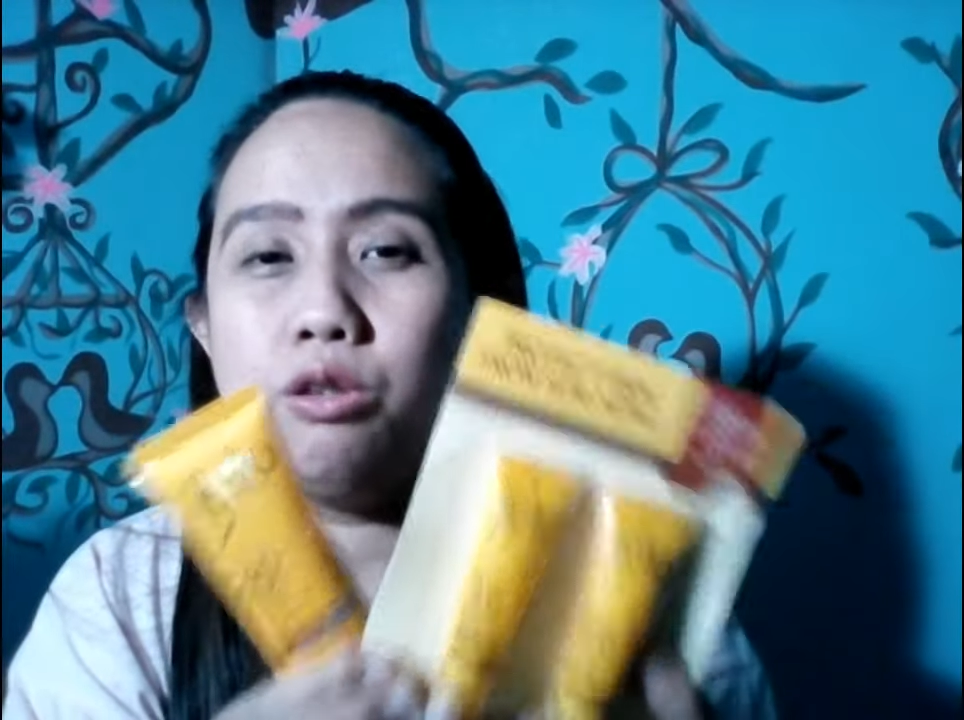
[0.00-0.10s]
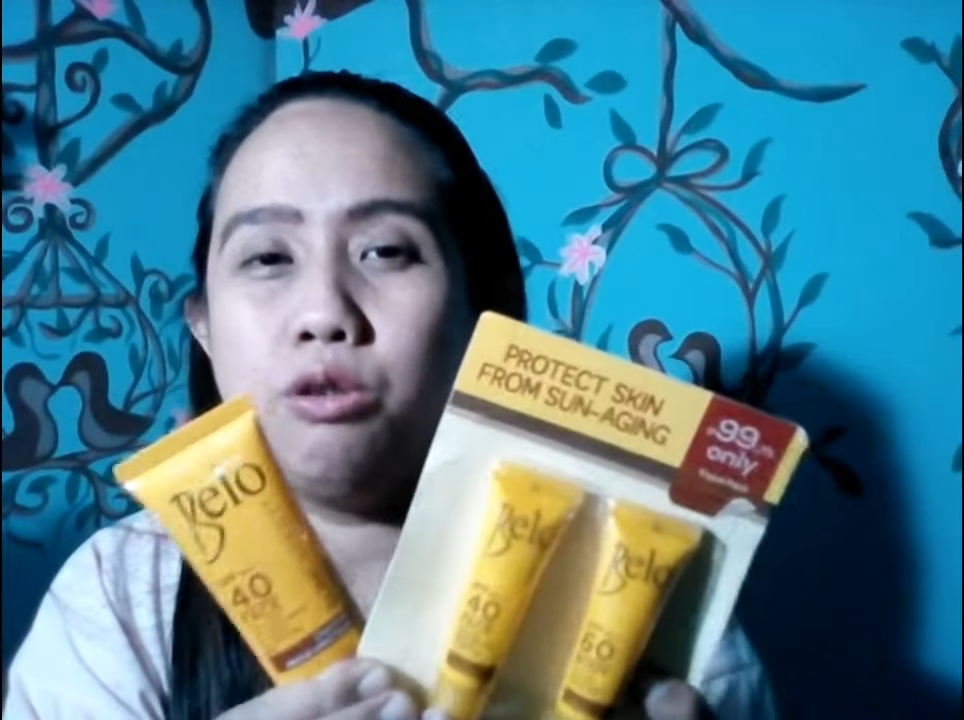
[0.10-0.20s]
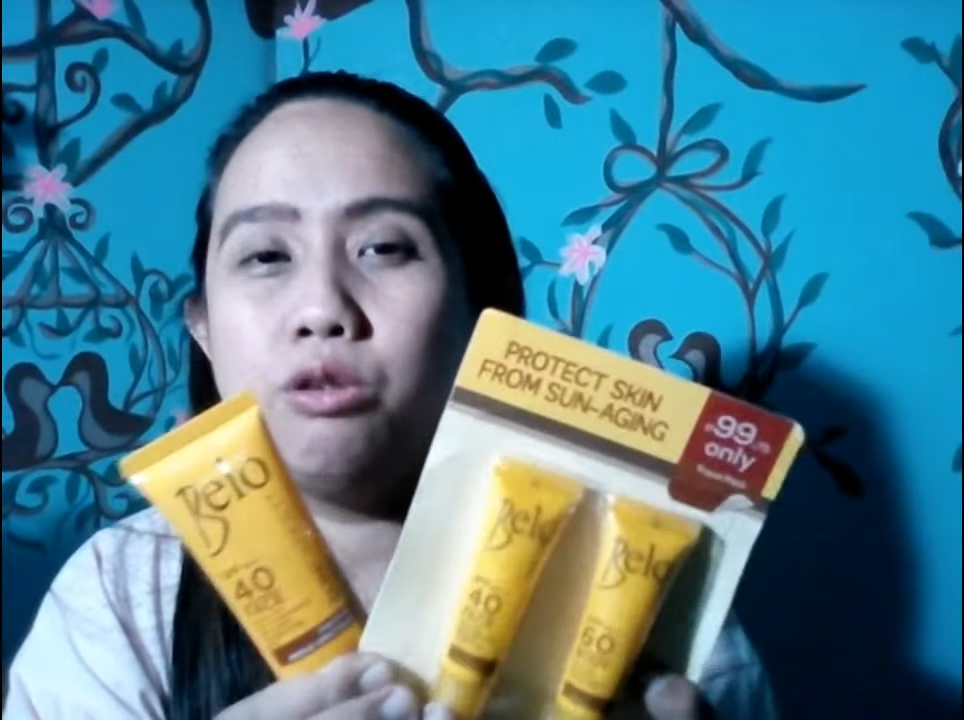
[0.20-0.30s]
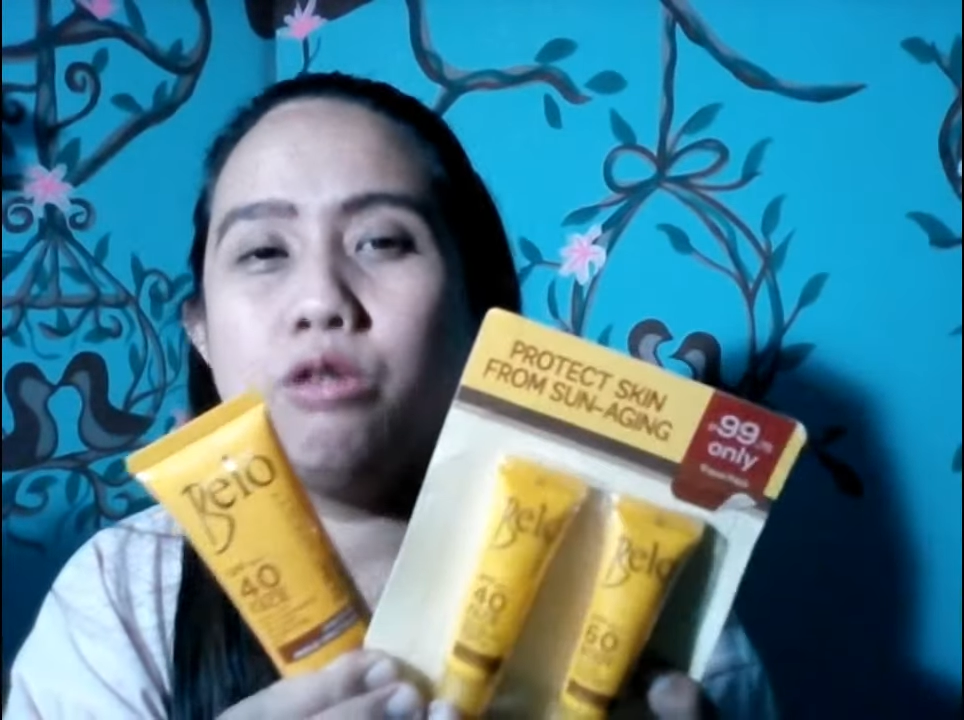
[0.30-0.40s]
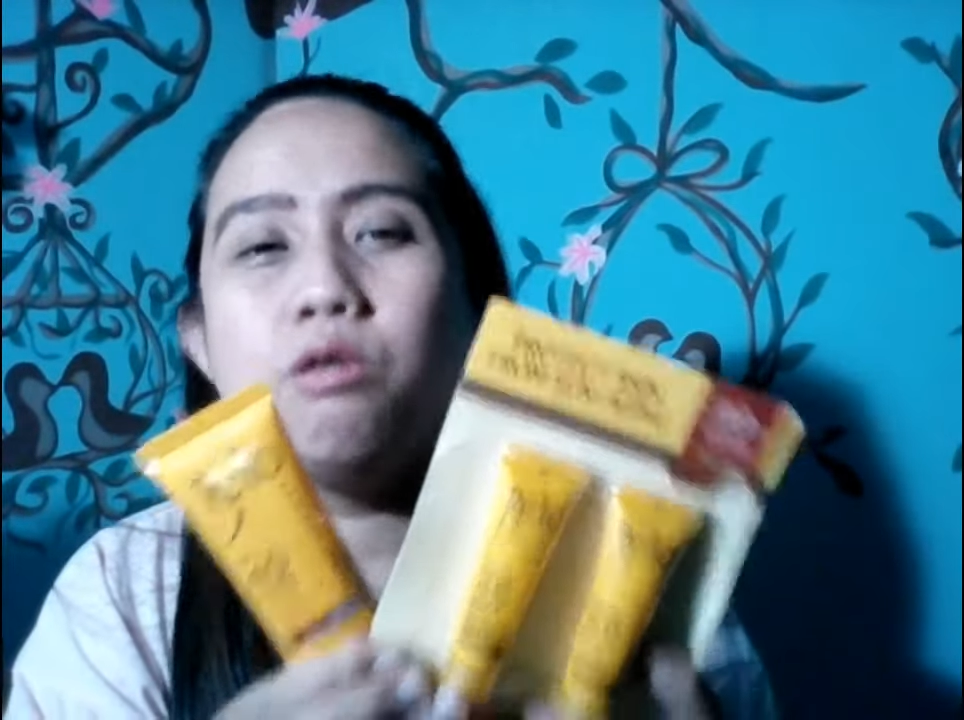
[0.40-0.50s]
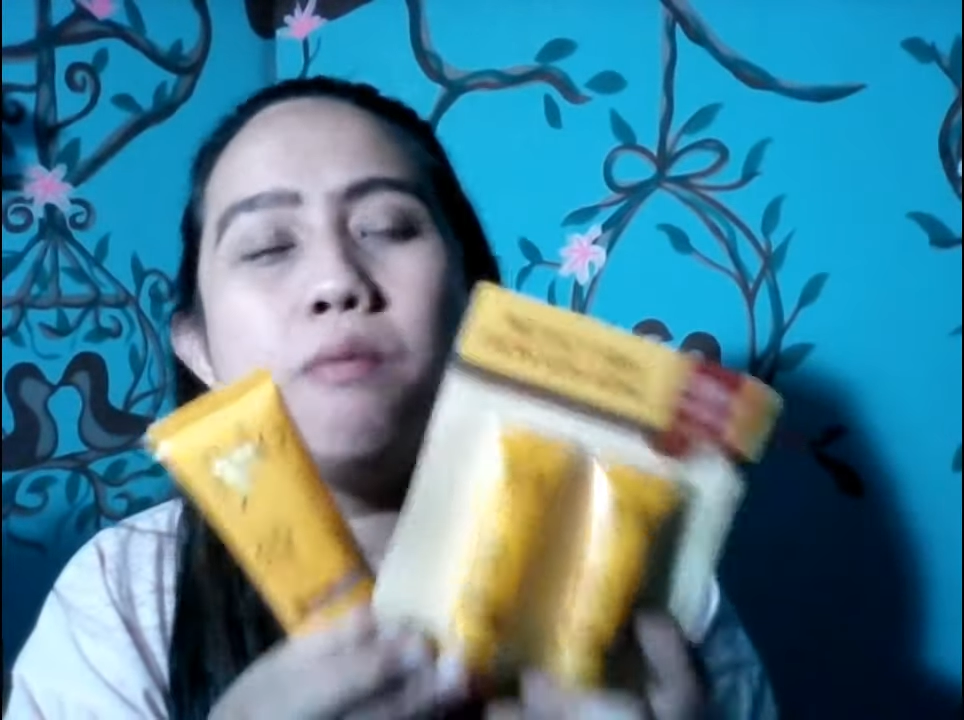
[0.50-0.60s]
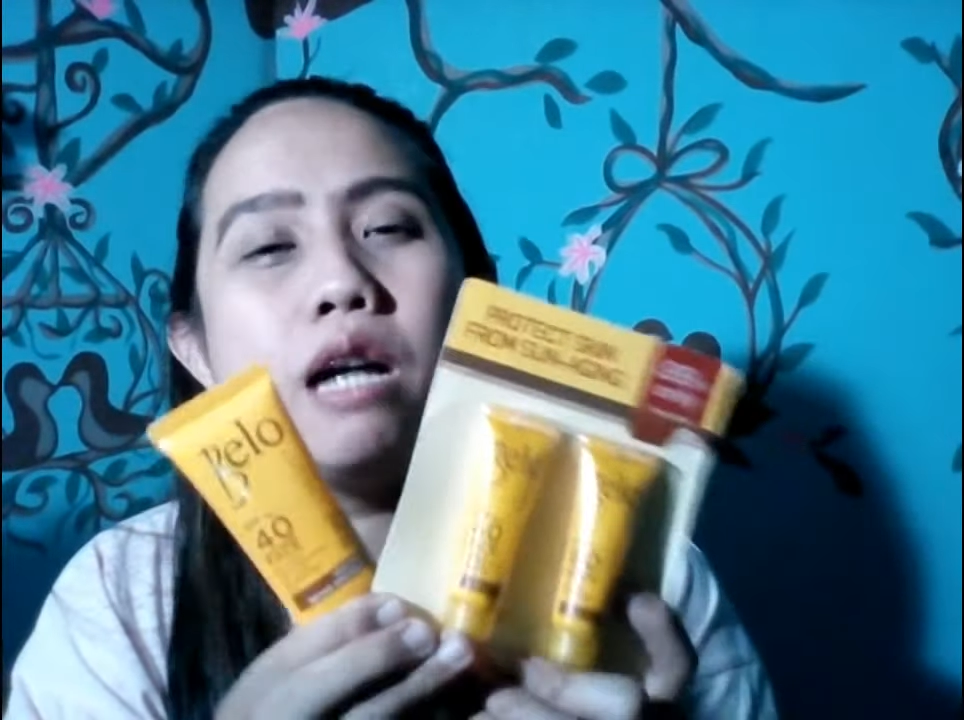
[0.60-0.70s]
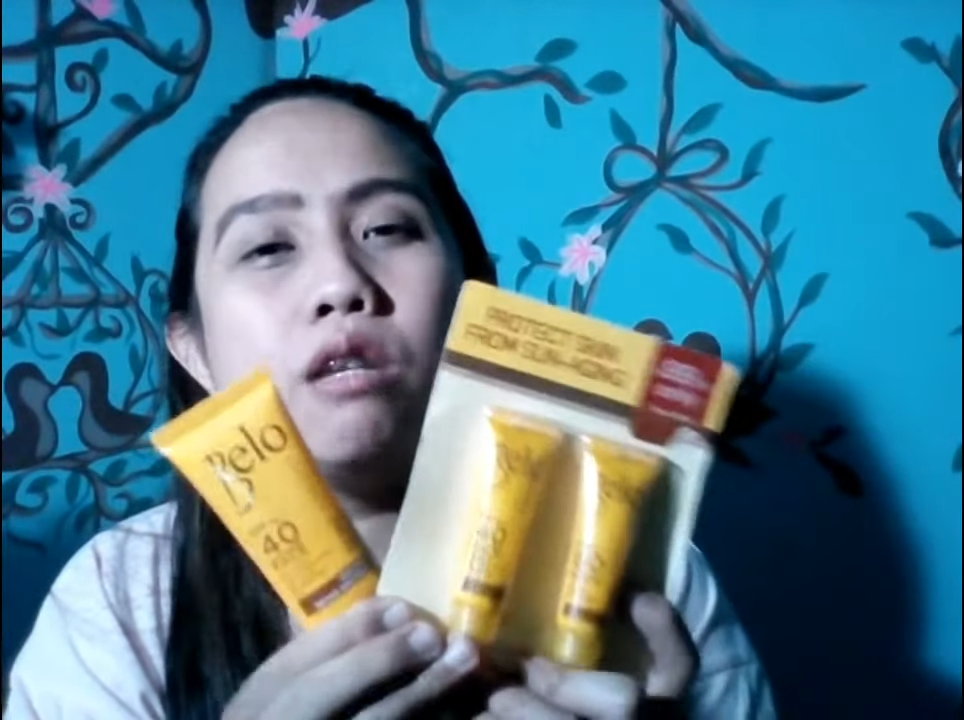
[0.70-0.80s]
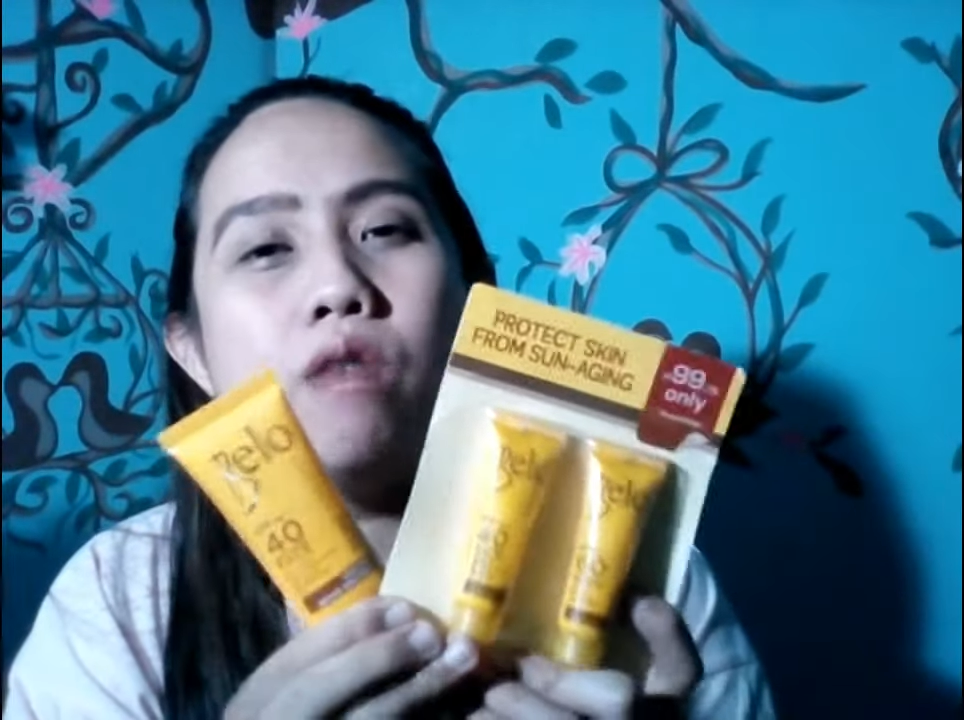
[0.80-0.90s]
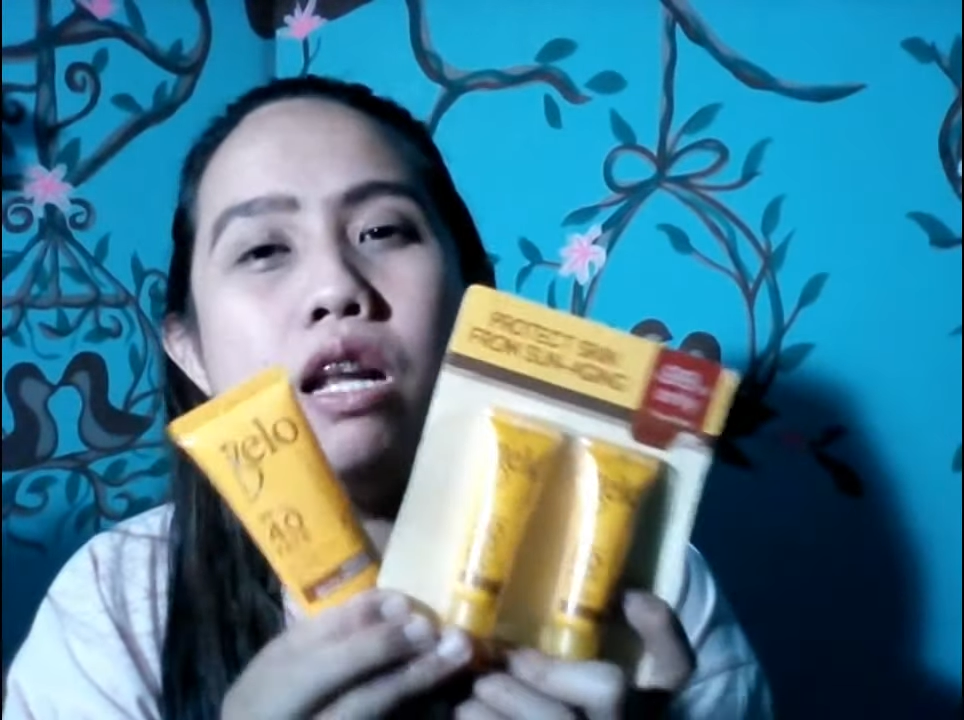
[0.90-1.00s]
nyo yon
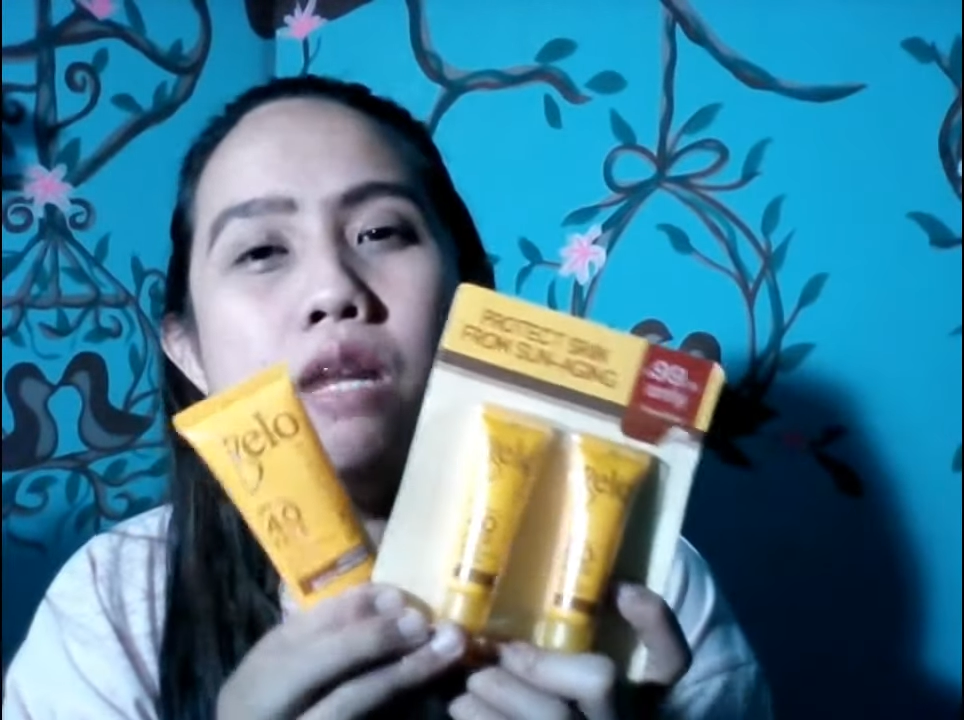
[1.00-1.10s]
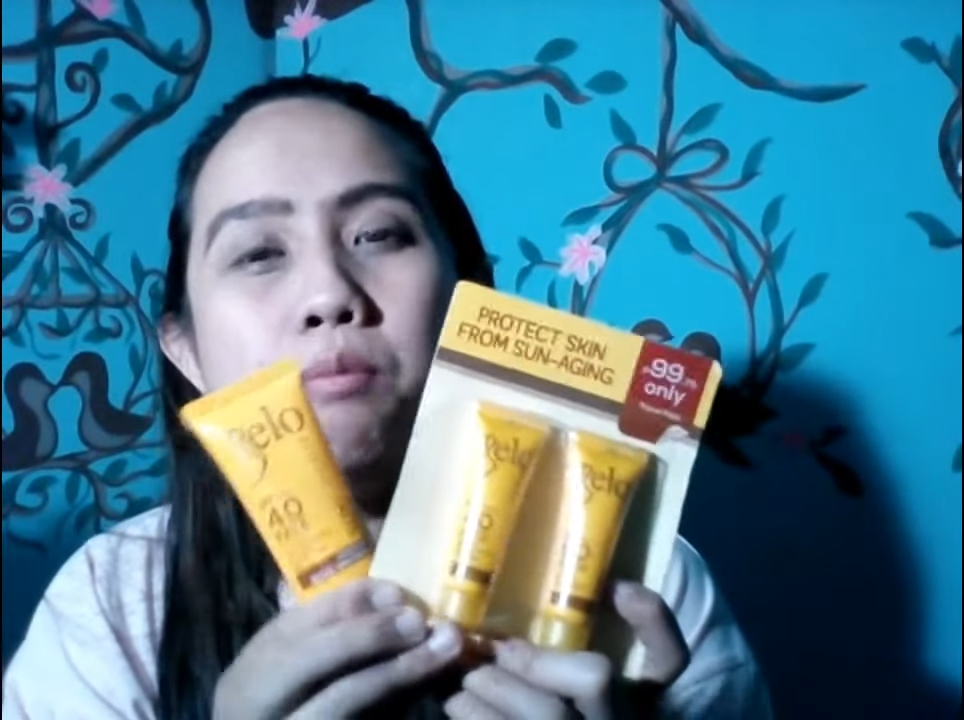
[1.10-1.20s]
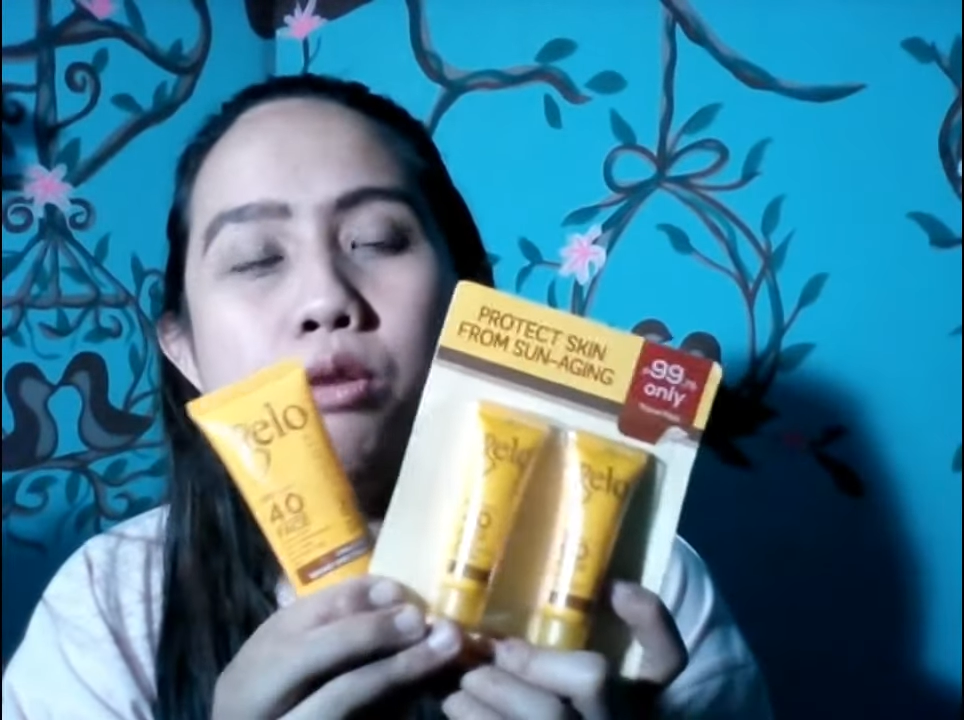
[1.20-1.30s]
Gumagawa lang